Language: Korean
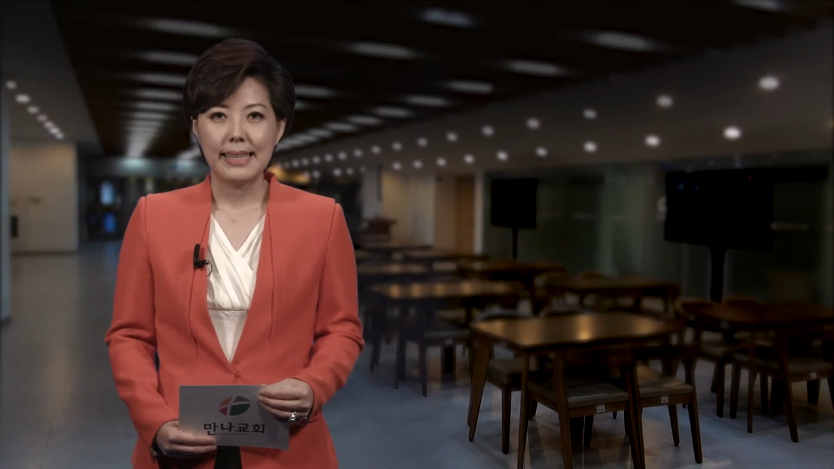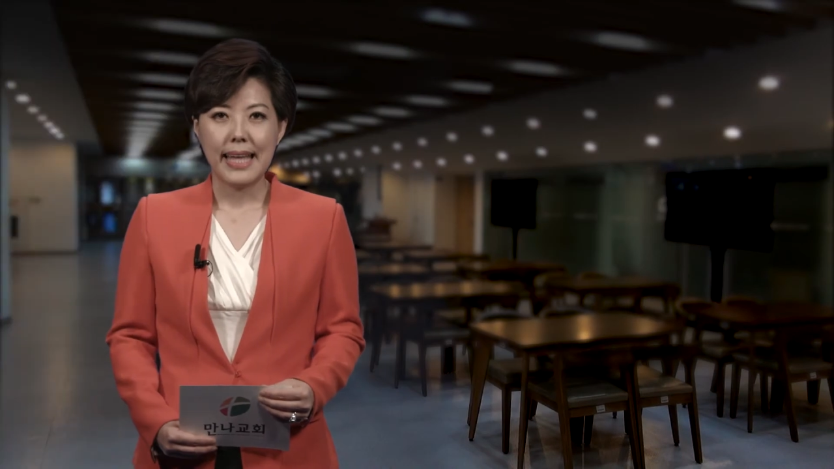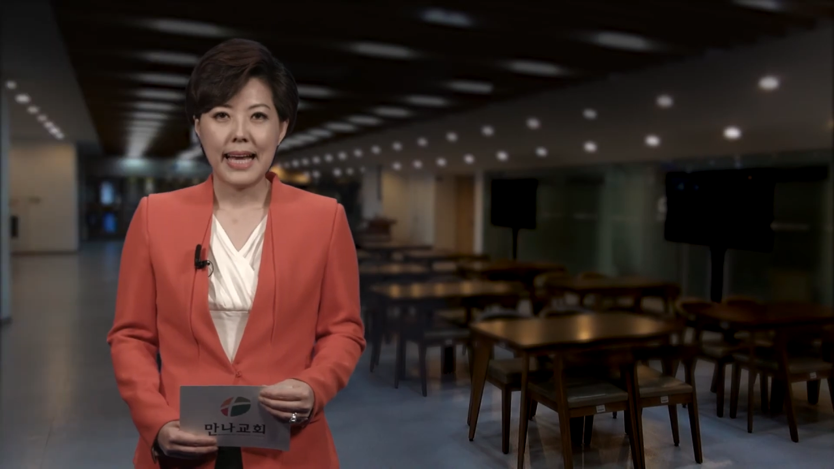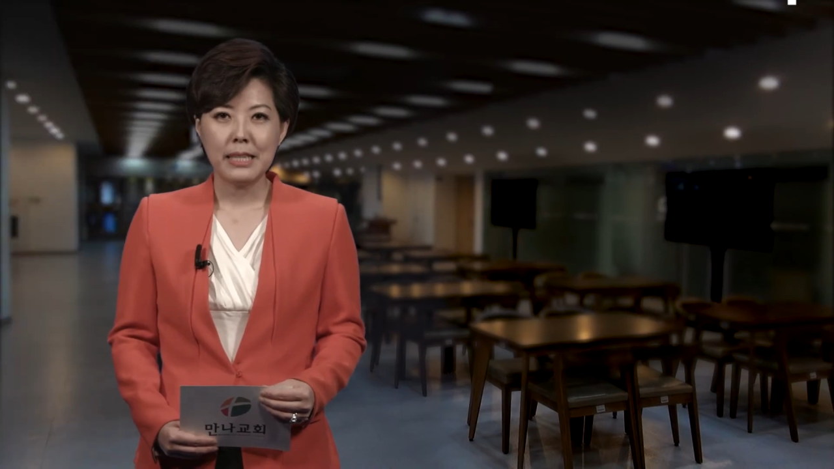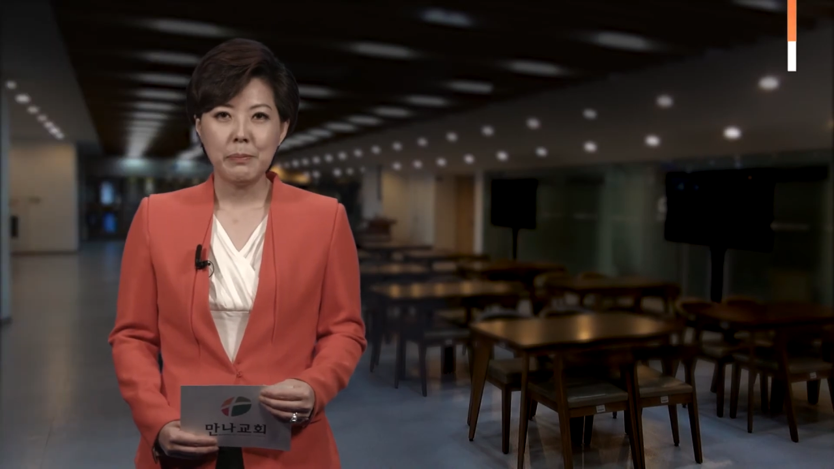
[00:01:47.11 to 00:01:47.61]

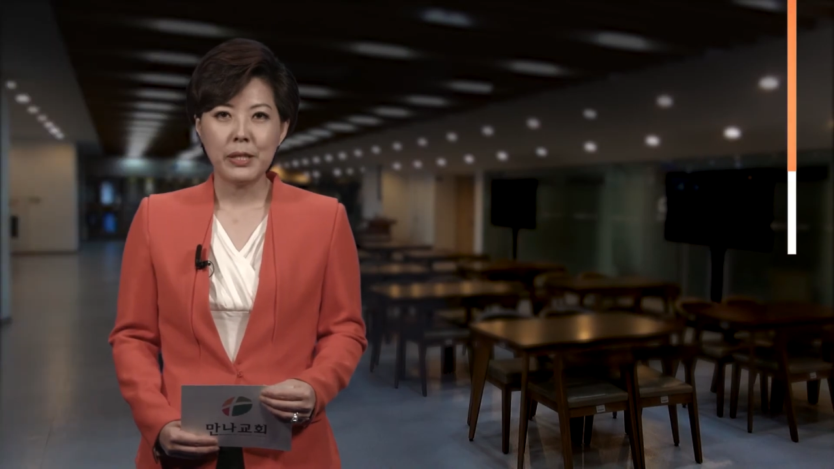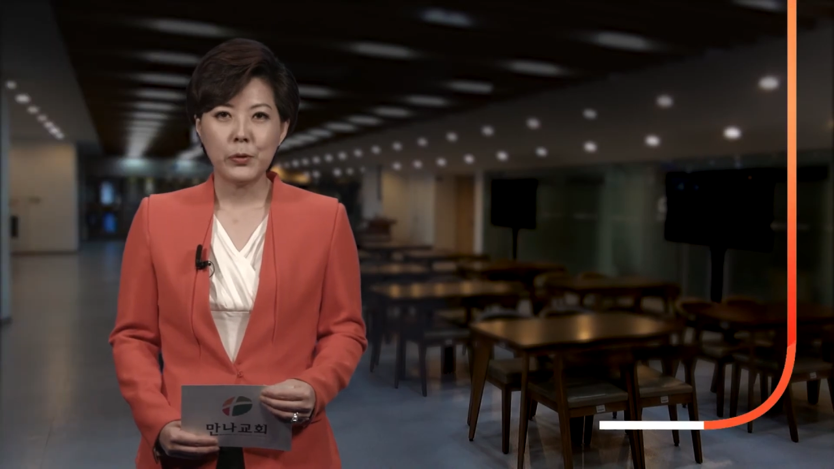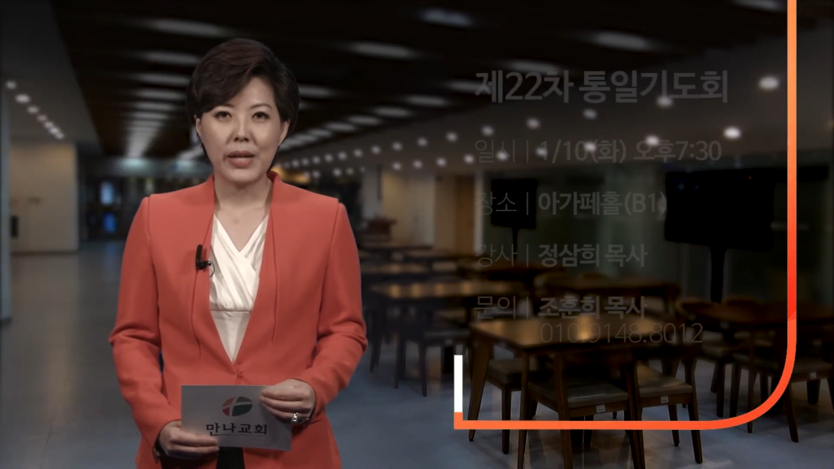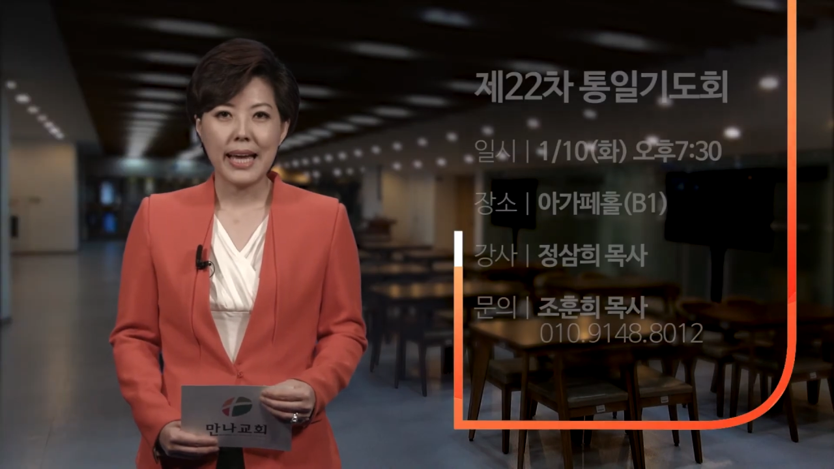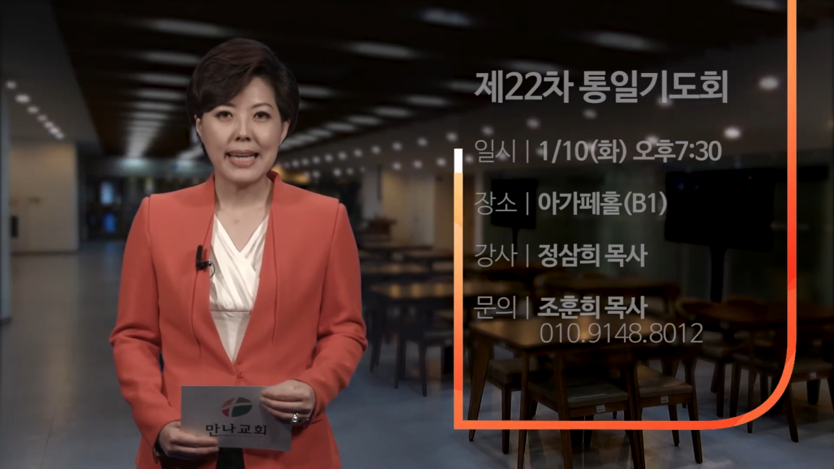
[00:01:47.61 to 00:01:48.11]

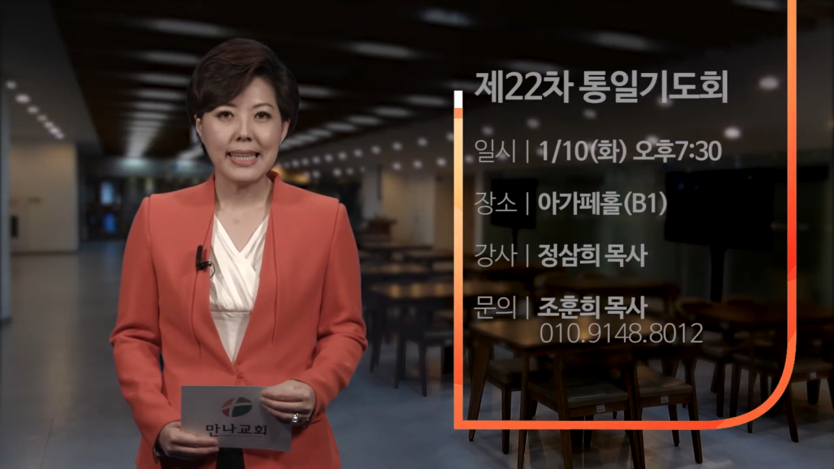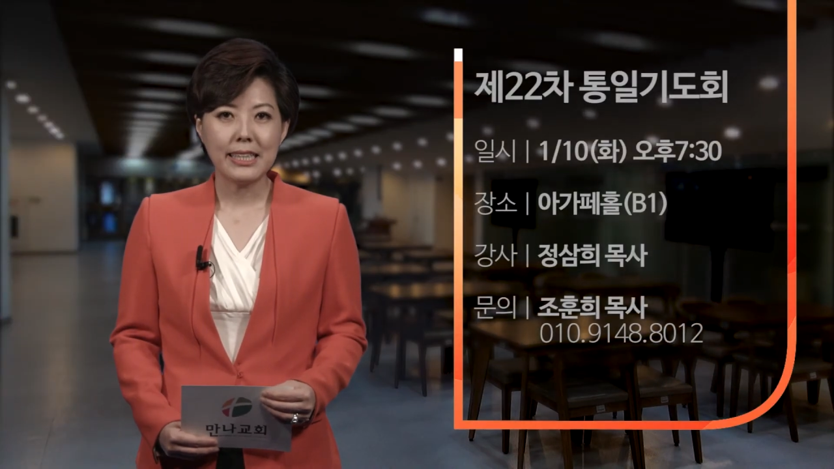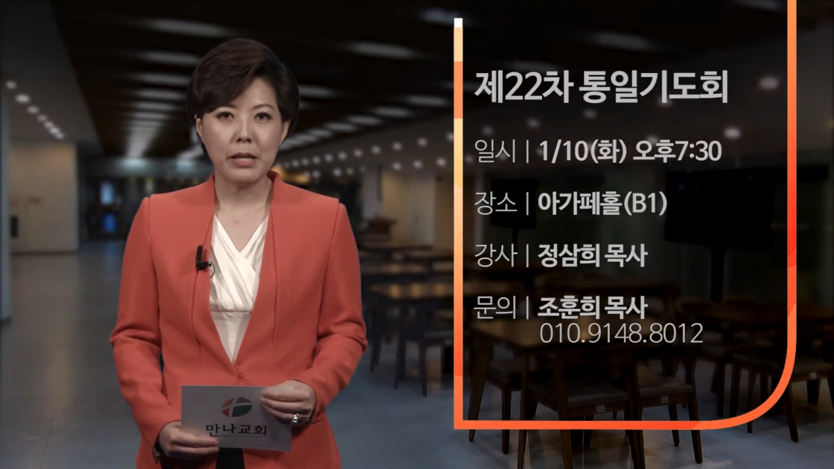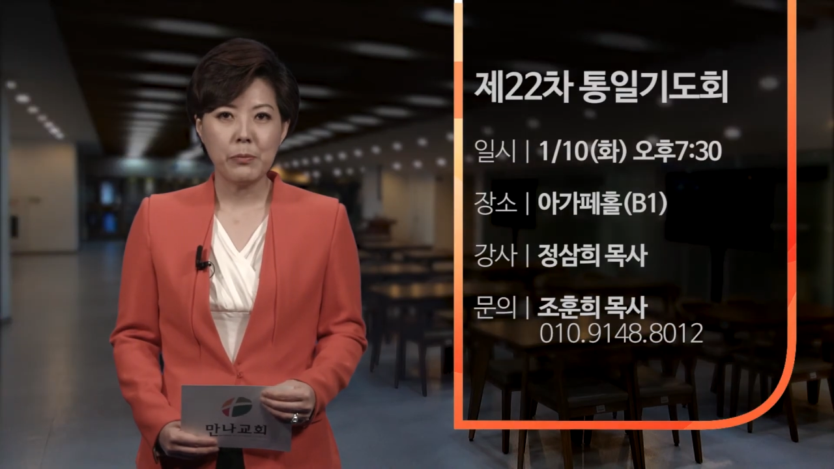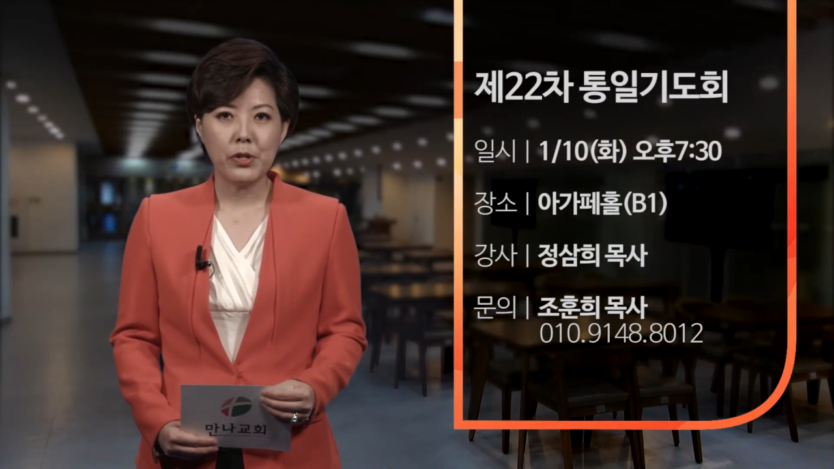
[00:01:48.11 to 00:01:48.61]
대한민국의
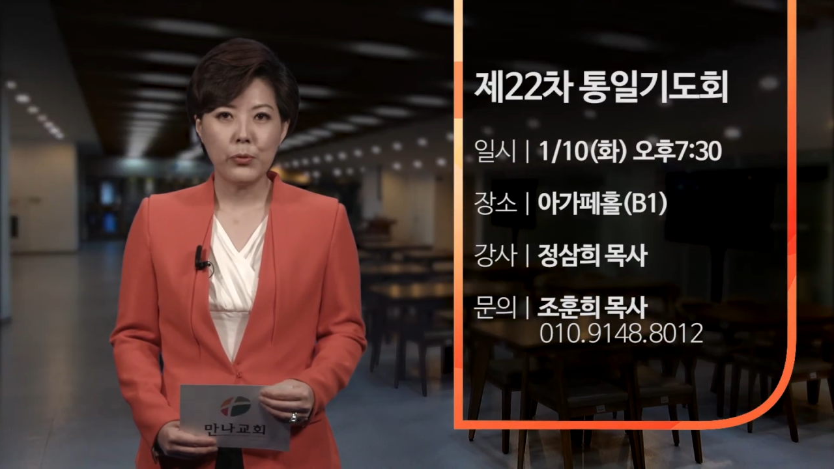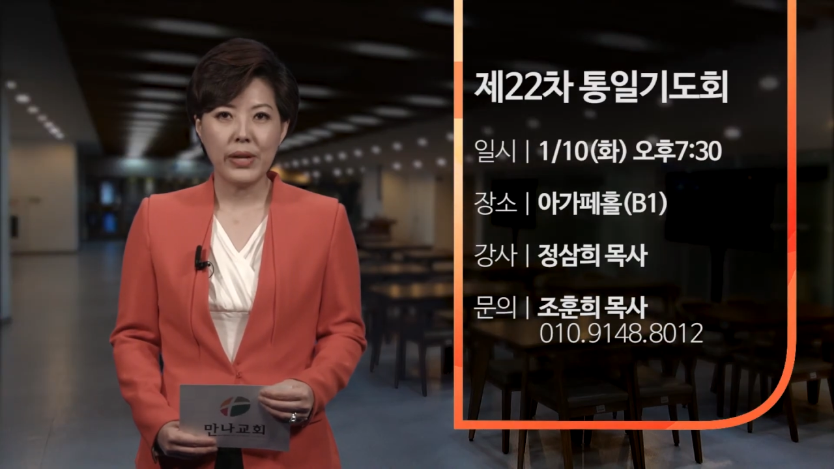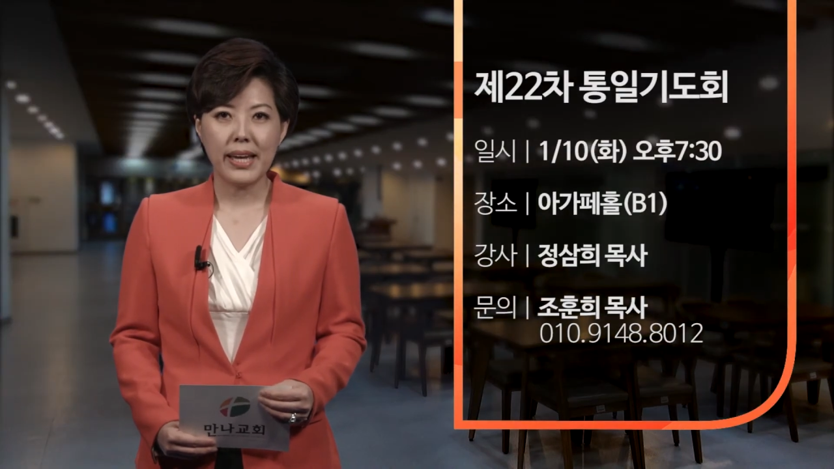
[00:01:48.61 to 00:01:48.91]
하나됨을